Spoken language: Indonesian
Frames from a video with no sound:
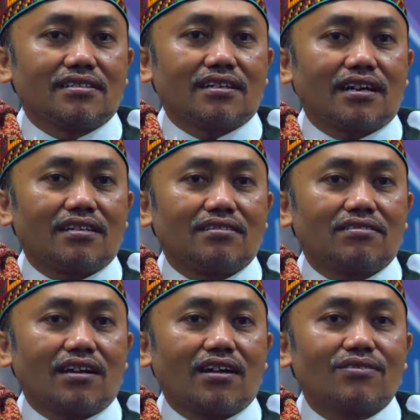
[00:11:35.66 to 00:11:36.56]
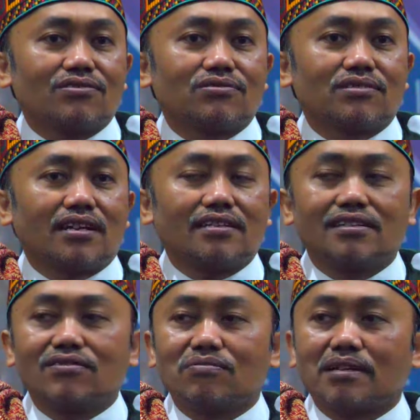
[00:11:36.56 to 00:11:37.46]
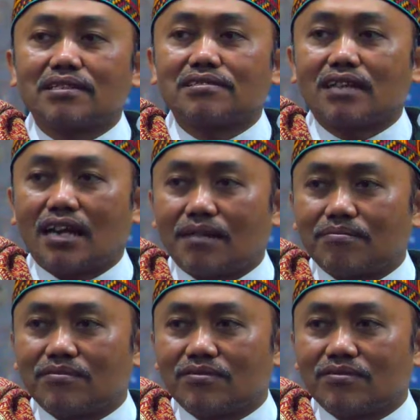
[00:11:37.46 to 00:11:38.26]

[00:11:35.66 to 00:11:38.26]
kan ahlu sunnah ini umat islam